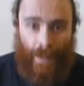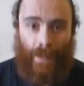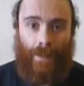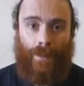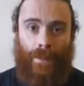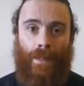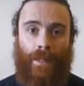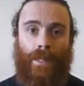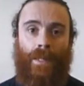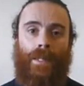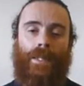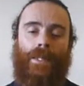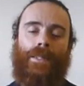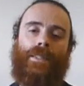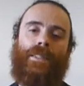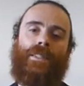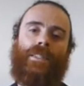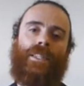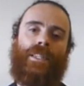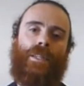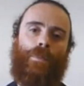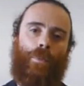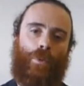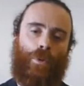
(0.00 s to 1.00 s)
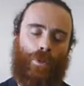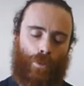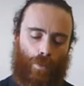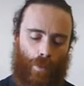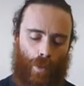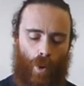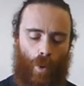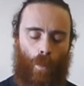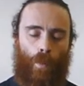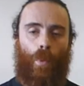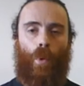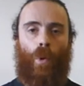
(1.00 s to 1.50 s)
netteté, et si
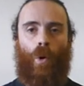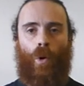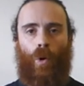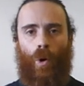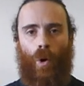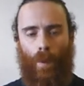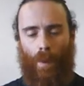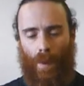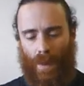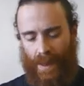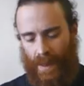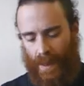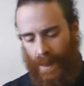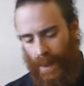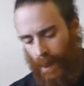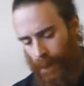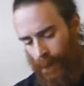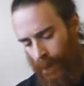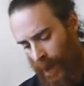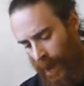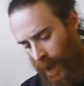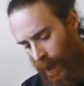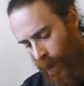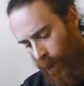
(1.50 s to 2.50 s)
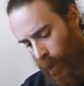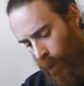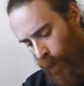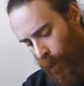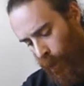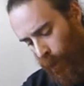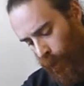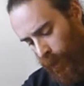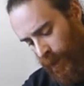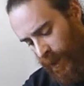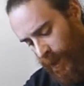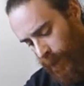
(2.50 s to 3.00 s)
besoin, on peut encore passer
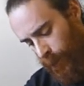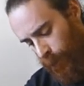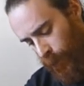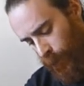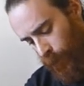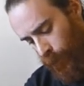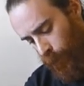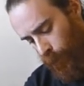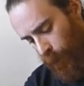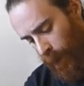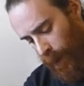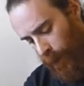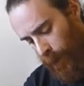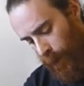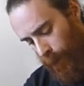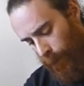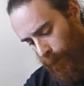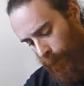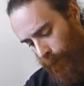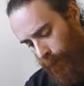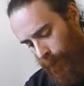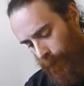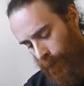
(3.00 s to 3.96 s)
au grossissement supérieur.